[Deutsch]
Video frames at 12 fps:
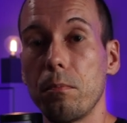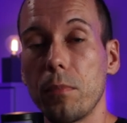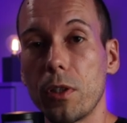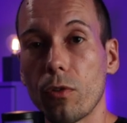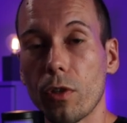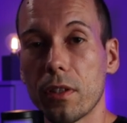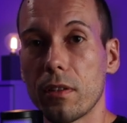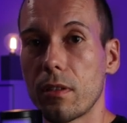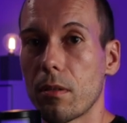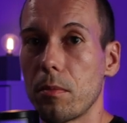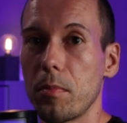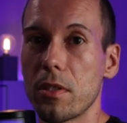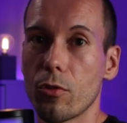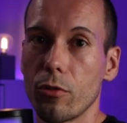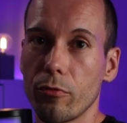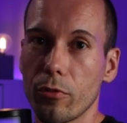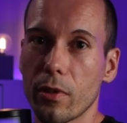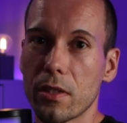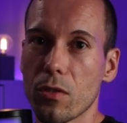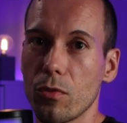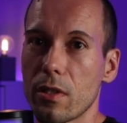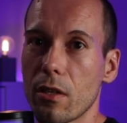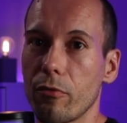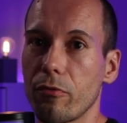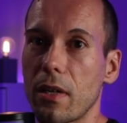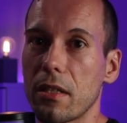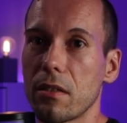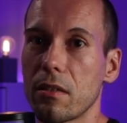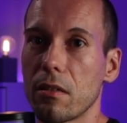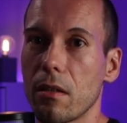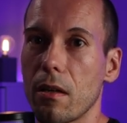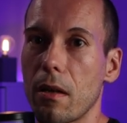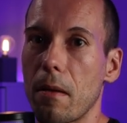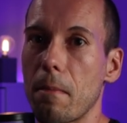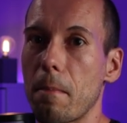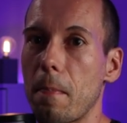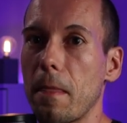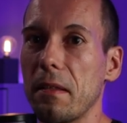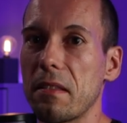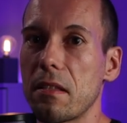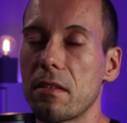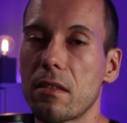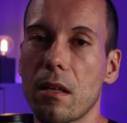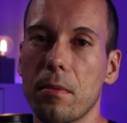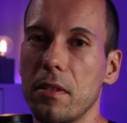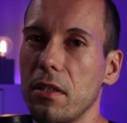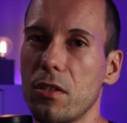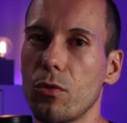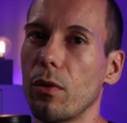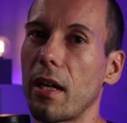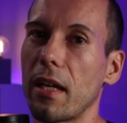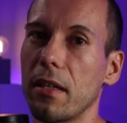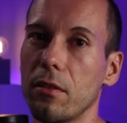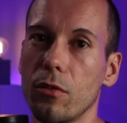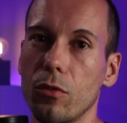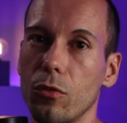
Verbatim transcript: Bedeutet aber ein bisschen Konfigurationsaufwand, ähm, ist jetzt aber nicht so ein